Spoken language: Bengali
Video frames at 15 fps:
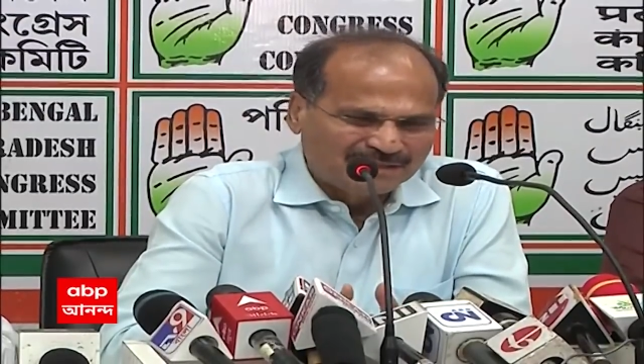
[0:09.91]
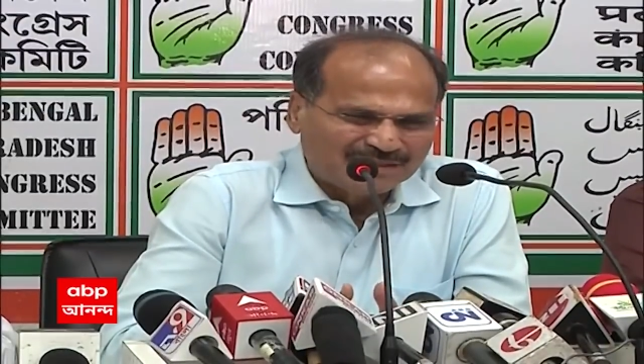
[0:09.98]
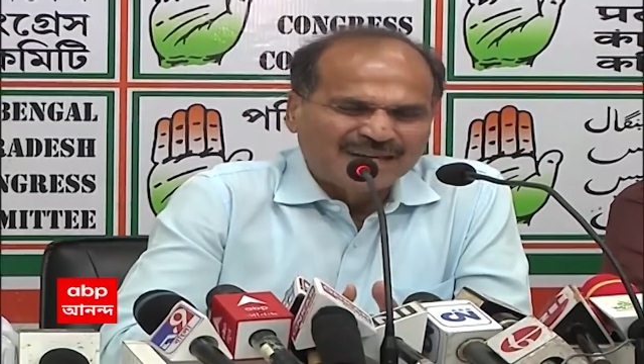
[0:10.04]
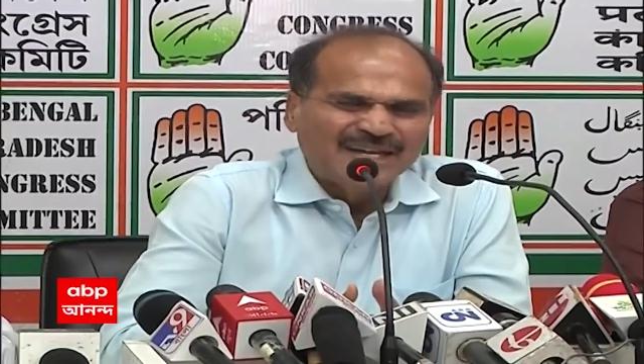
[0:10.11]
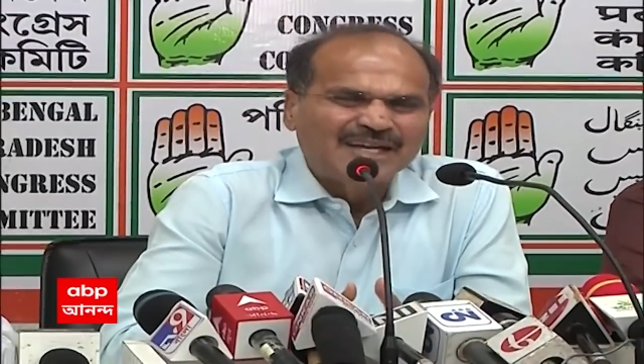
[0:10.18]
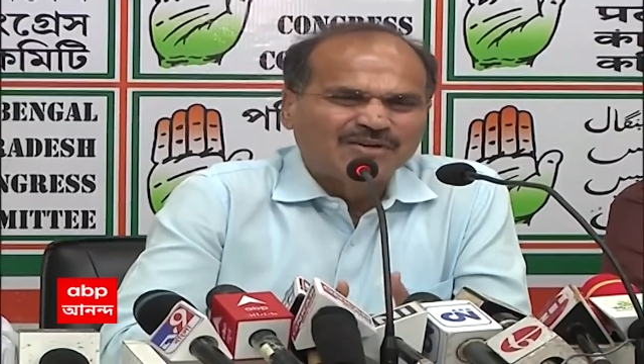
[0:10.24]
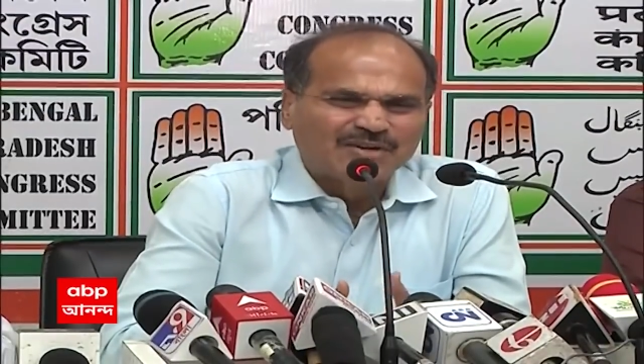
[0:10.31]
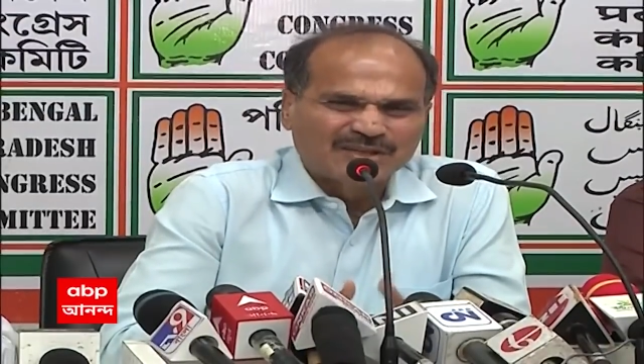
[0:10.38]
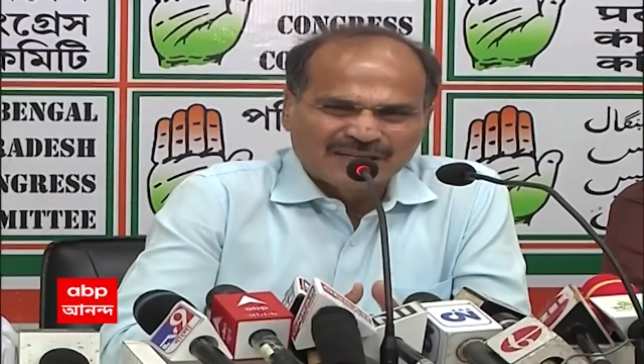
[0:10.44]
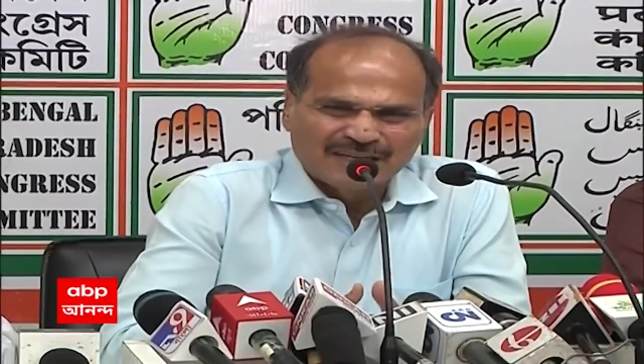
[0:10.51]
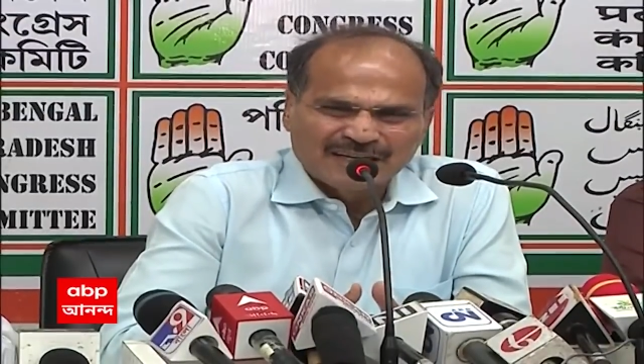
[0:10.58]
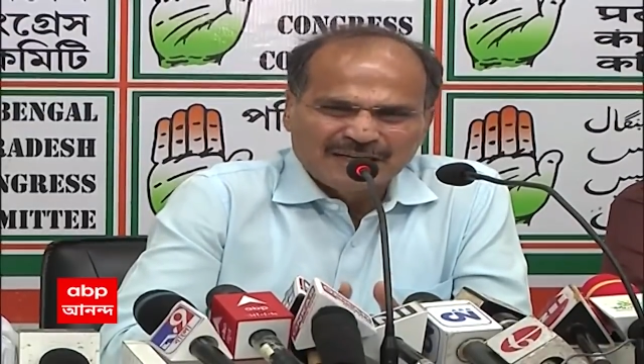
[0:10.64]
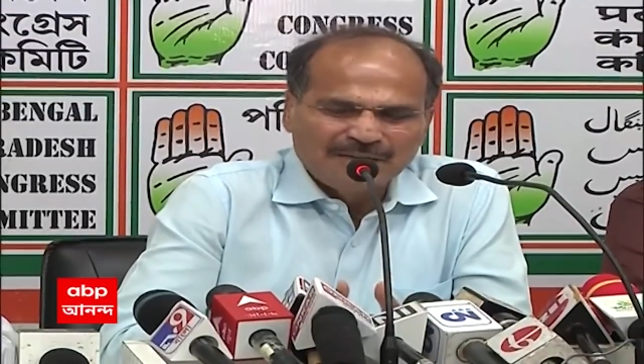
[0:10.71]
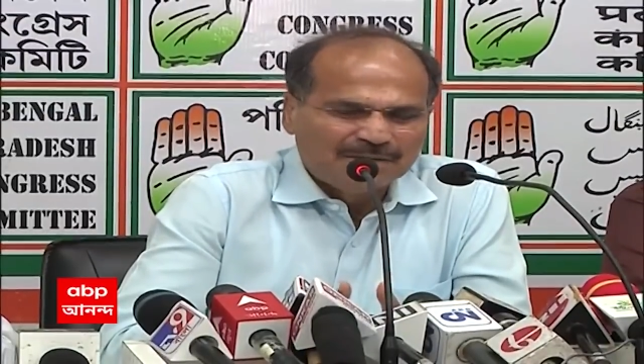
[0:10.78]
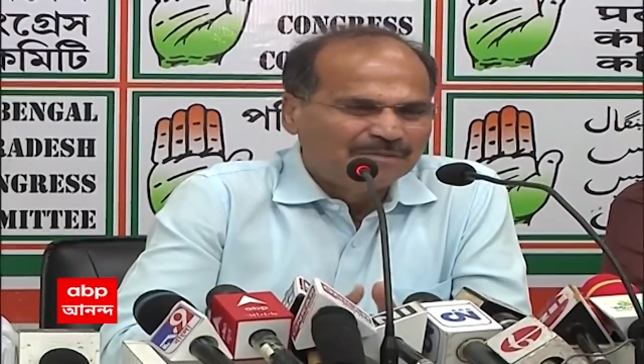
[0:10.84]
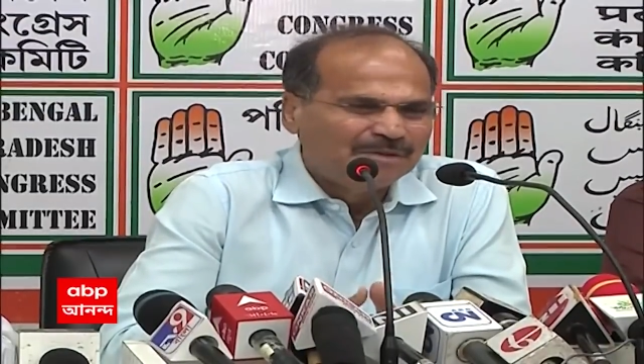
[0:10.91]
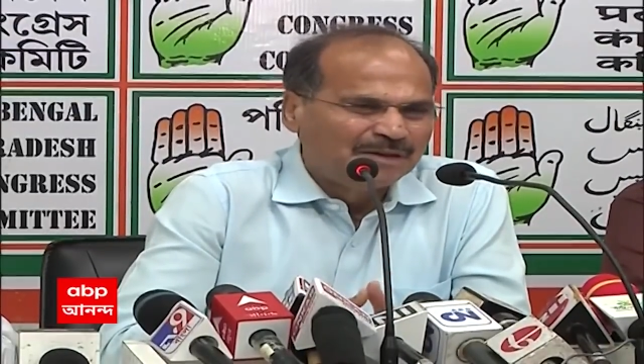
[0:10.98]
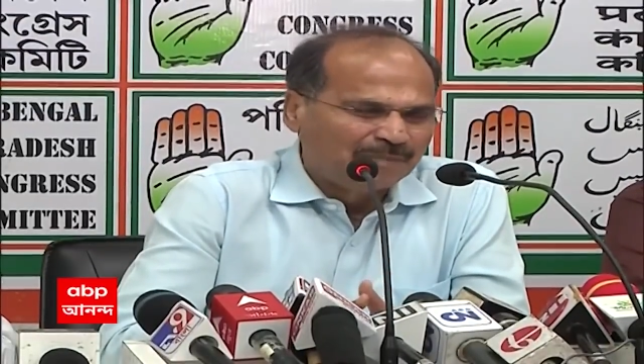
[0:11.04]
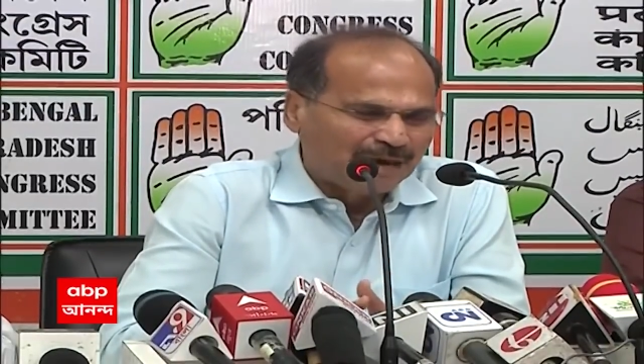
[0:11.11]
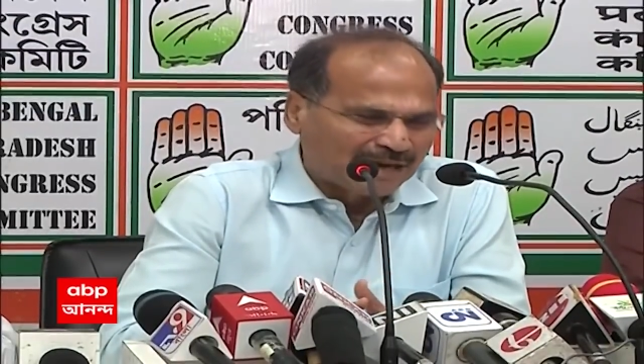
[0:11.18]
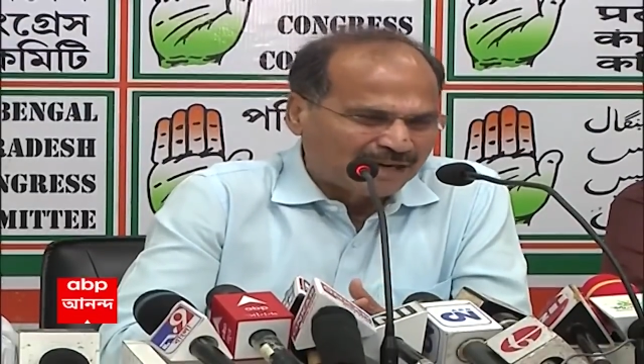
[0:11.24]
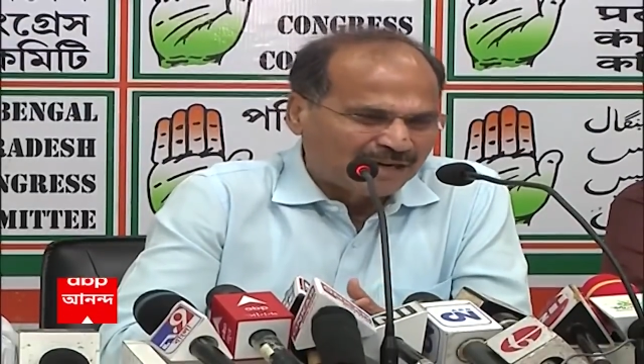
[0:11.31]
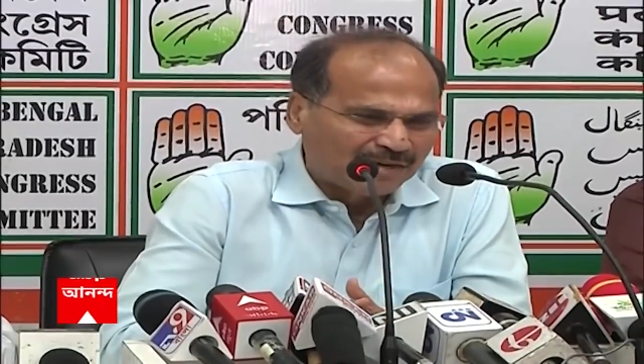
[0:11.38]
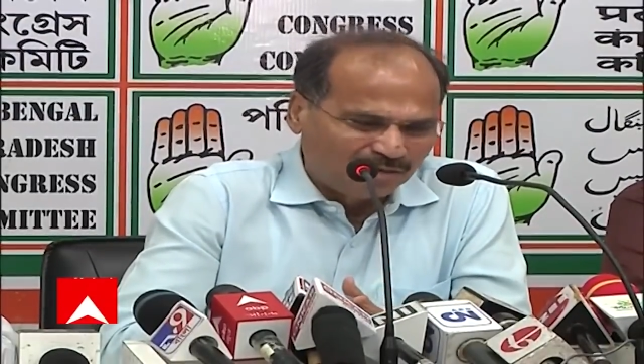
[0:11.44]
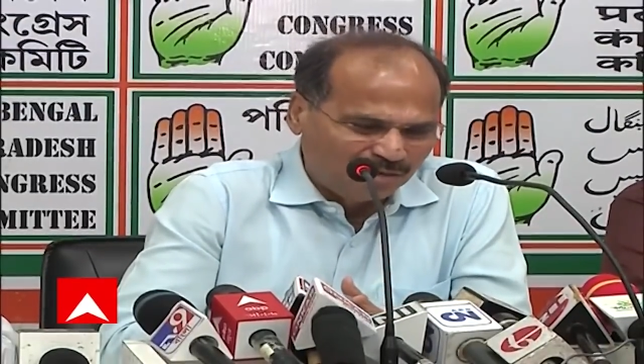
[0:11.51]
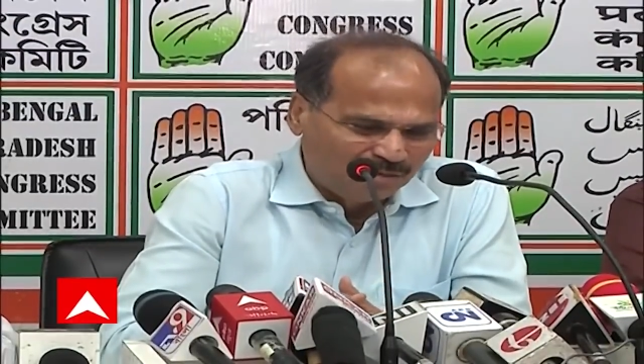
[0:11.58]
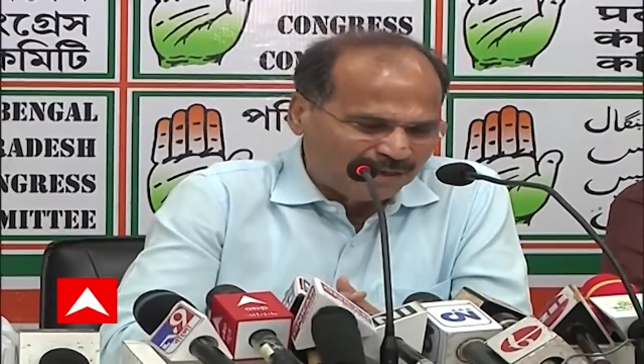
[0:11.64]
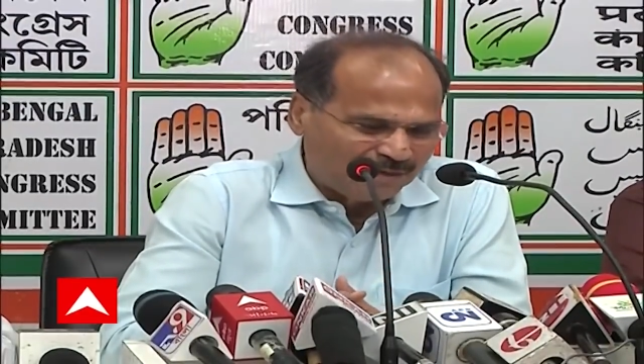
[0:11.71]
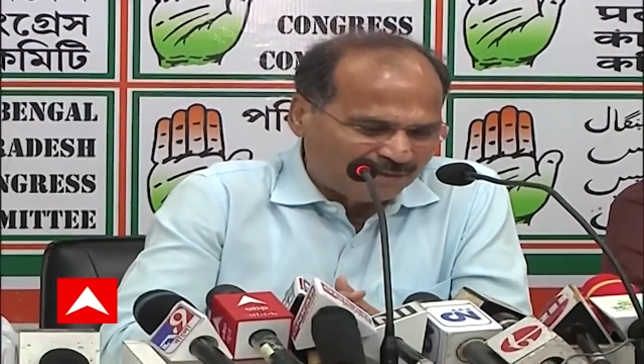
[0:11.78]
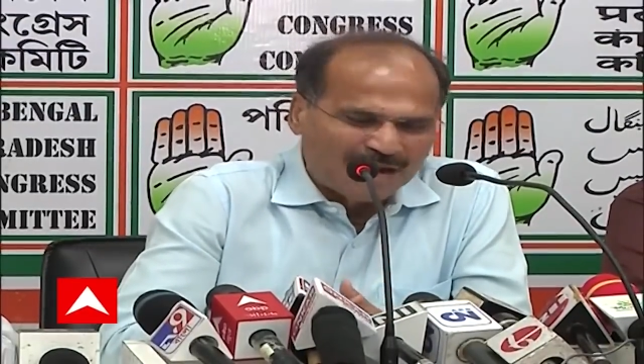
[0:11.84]
তার এই কথাকে কিভাবে ব্যাখ্যা
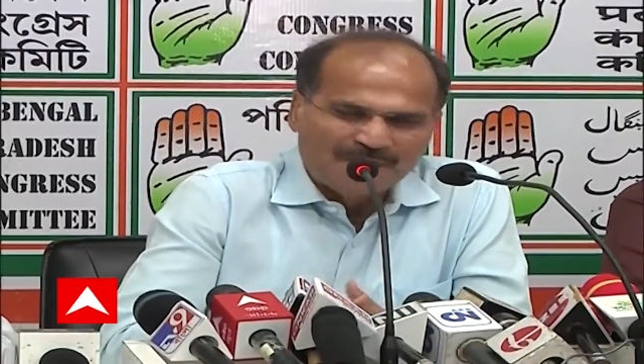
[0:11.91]
করবে